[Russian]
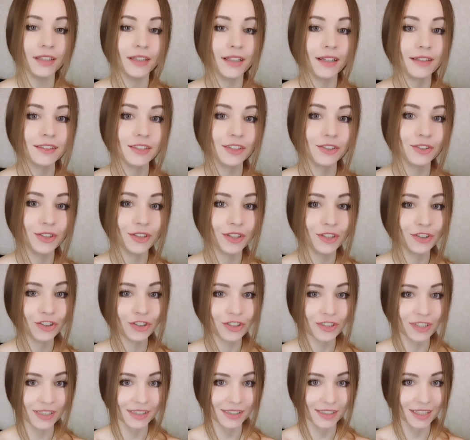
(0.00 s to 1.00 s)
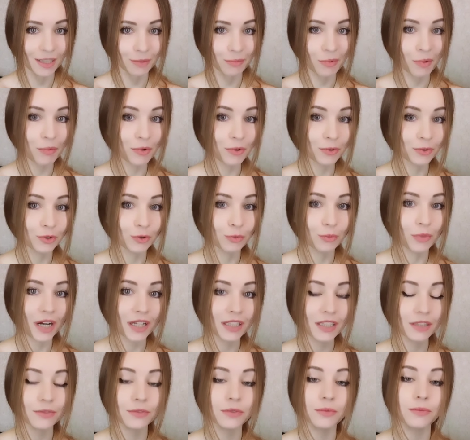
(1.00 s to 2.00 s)
Также, что я еще не сказала по поводу
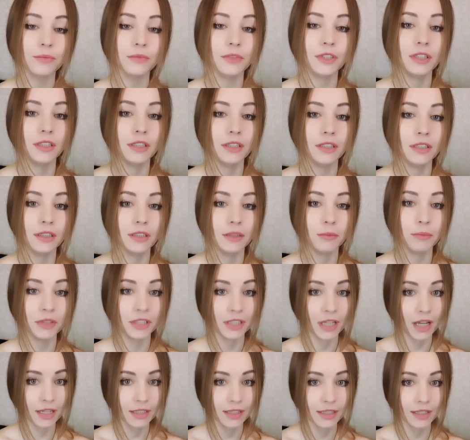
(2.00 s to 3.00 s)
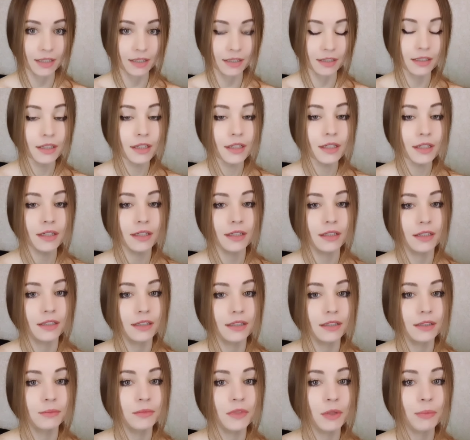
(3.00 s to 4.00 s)
БАДов и питания,
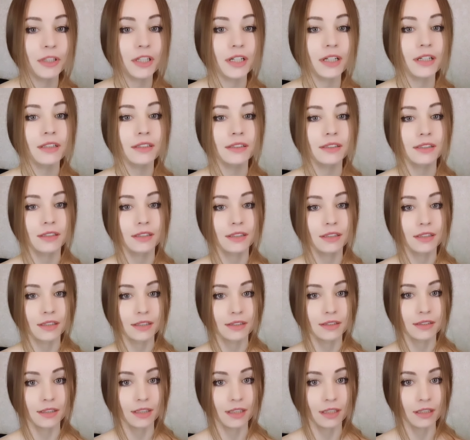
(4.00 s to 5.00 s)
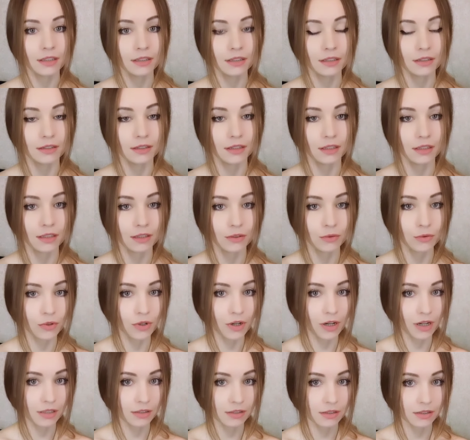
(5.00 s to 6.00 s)
а, мне понравился раздел, где
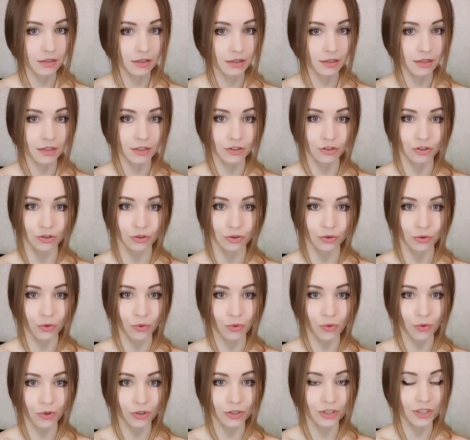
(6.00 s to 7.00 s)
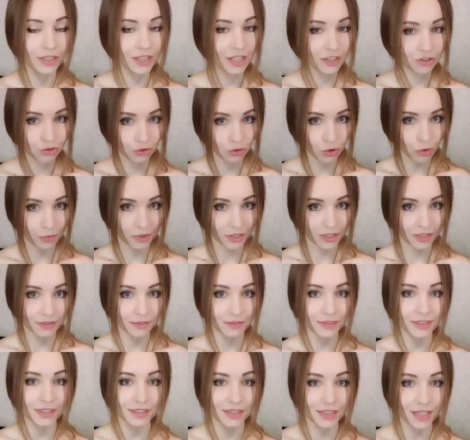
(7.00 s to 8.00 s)
указано, что не должно быть
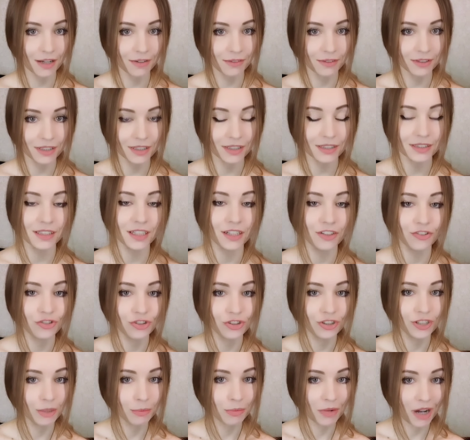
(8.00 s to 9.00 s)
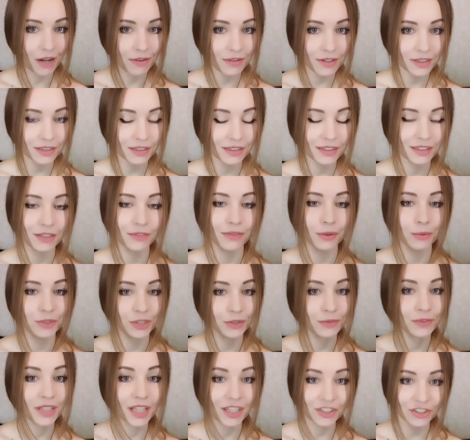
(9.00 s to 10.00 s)
в составах тех же добавок и
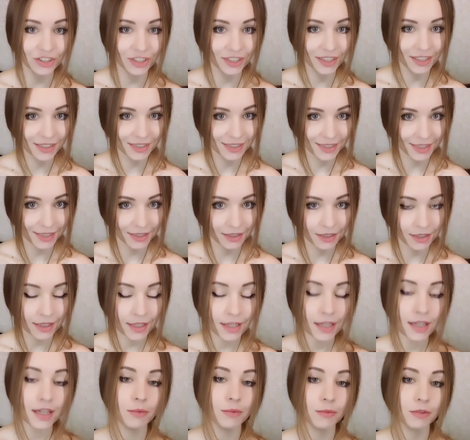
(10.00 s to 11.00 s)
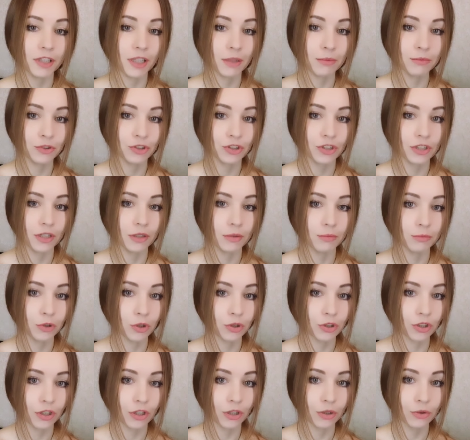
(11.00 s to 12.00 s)
вообще в нашей еде потому что
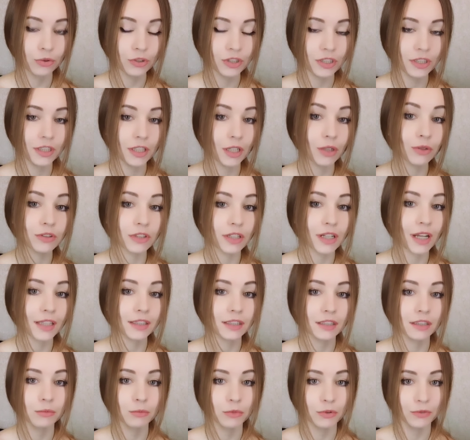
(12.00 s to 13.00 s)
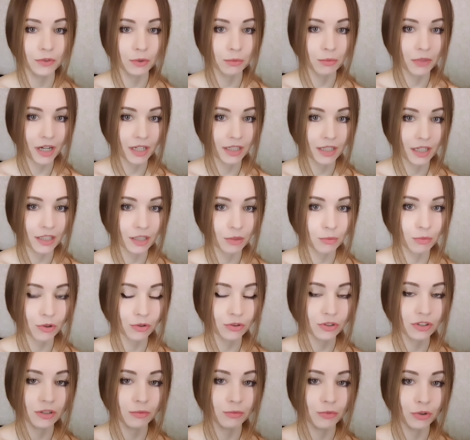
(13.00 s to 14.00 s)
многие люди не уделяют этому внимания, они
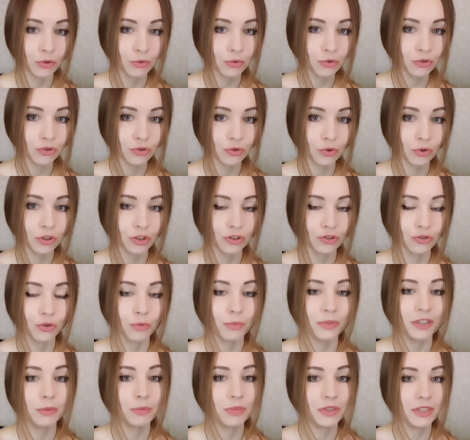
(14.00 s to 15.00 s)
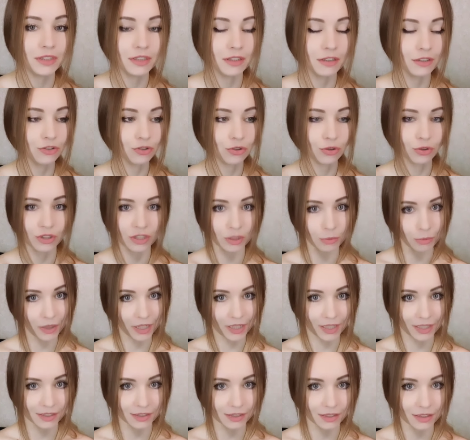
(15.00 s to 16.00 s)
просто берут что-то, что подписано, что это
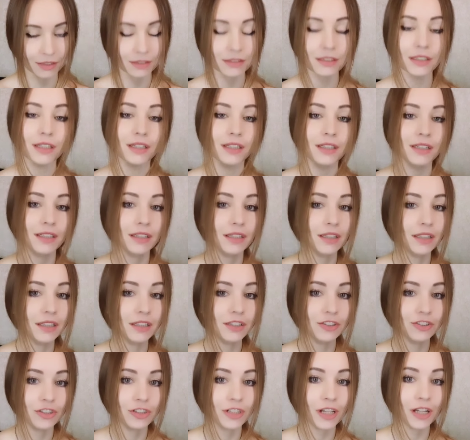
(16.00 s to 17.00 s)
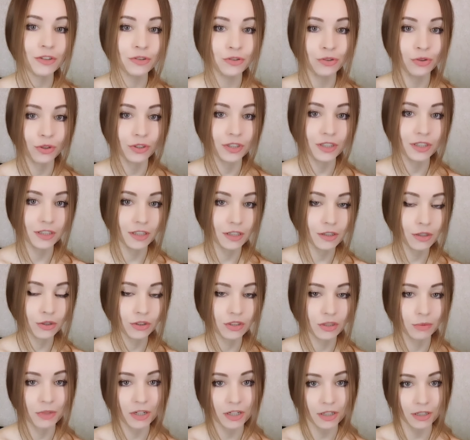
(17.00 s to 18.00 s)
полезно, и считают, что они делают
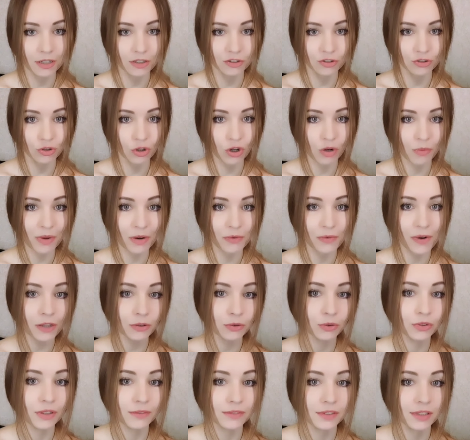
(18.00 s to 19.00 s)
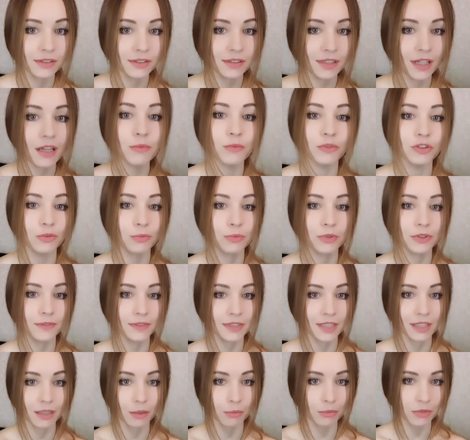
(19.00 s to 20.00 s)
себе хорошо, а по факту там в составе может быть
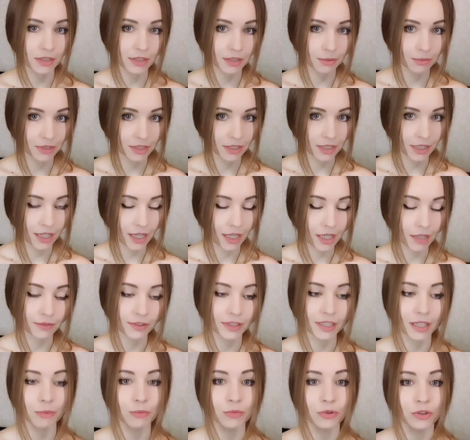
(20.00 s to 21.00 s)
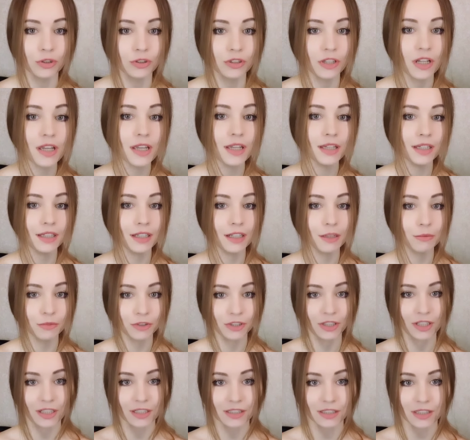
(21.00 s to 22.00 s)
вся таблица Менделеева, там будет и
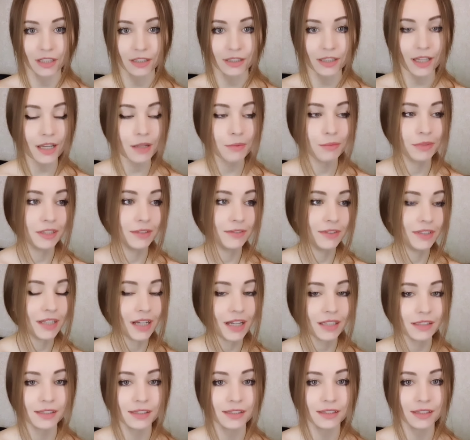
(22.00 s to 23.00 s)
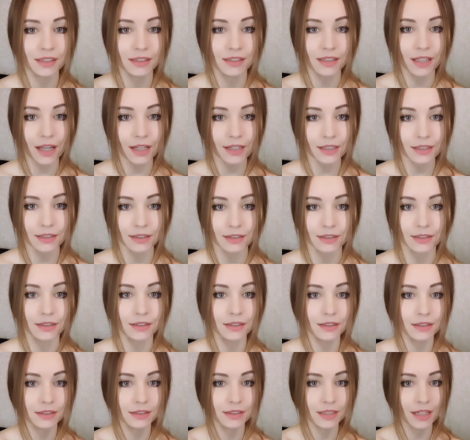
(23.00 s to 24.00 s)
лимонокислота, и B12, и тальк,
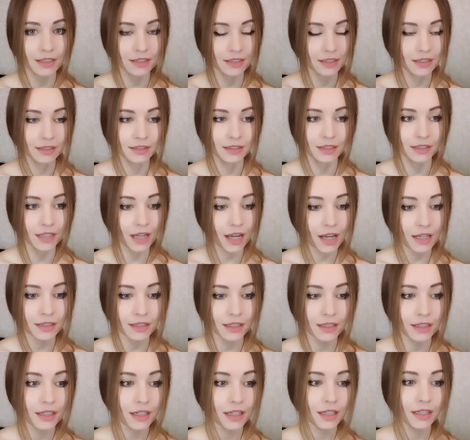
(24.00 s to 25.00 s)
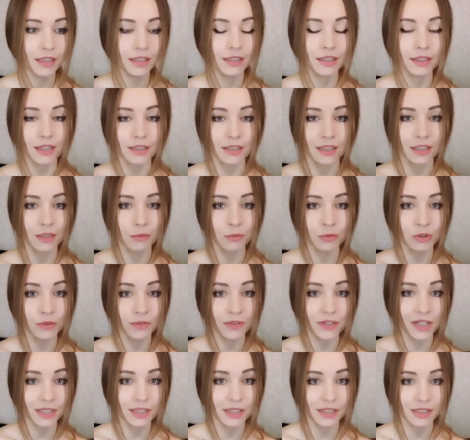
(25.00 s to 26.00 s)
и диоксид титана, и какие-нибудь
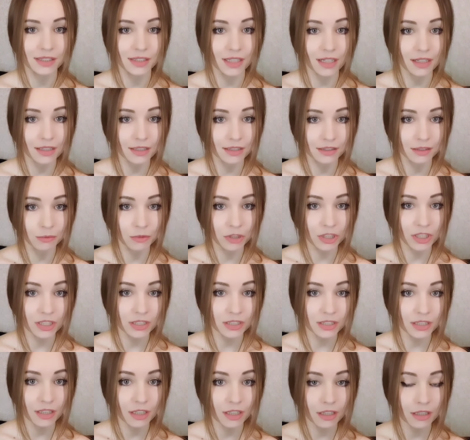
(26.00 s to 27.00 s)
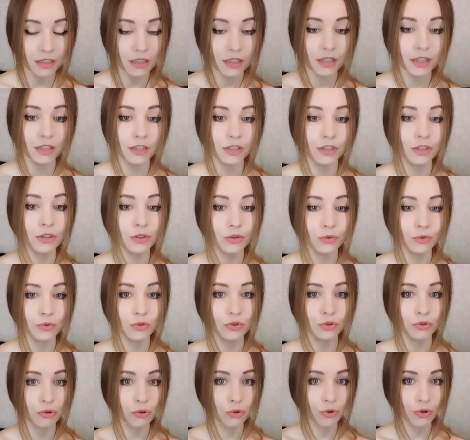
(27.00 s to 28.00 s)
вредные сахарозаменители, и
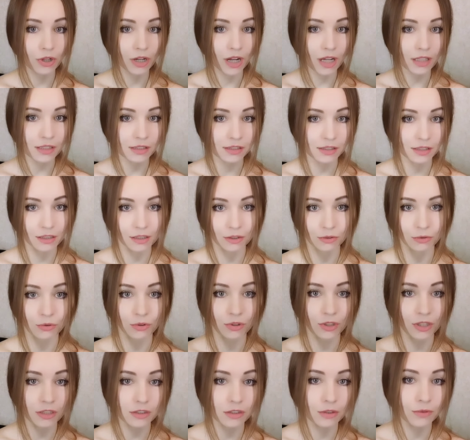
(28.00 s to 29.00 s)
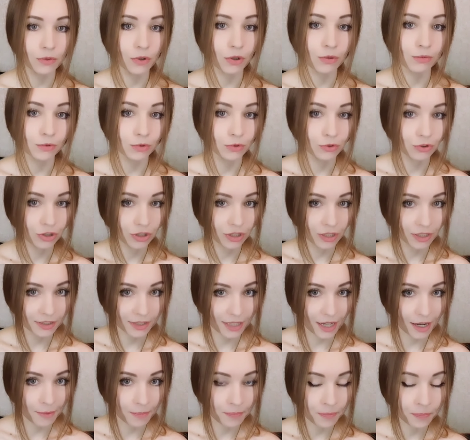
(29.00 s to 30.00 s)
куча другой гадости, которую есть ни в коем случае
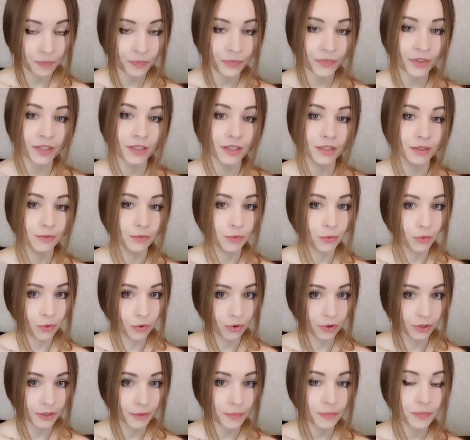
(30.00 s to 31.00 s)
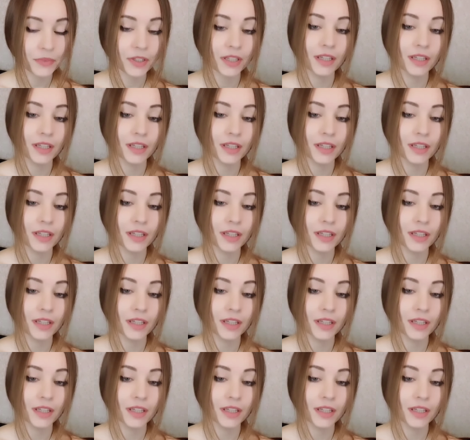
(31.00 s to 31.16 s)
нельзя. Вот.